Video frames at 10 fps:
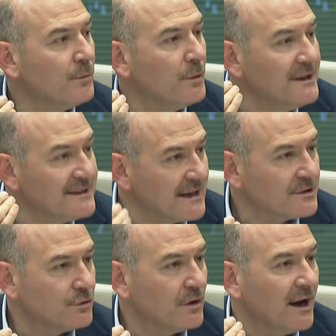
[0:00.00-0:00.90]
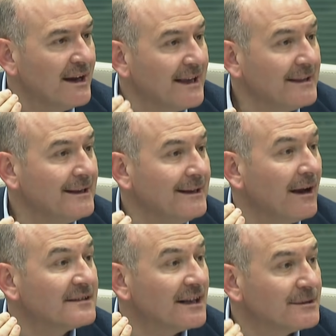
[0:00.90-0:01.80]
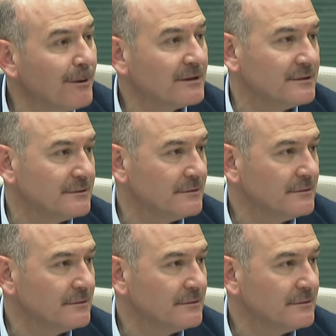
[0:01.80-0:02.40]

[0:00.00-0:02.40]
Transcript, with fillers: mobilizasyonu, hareketliliği azaltmaktır.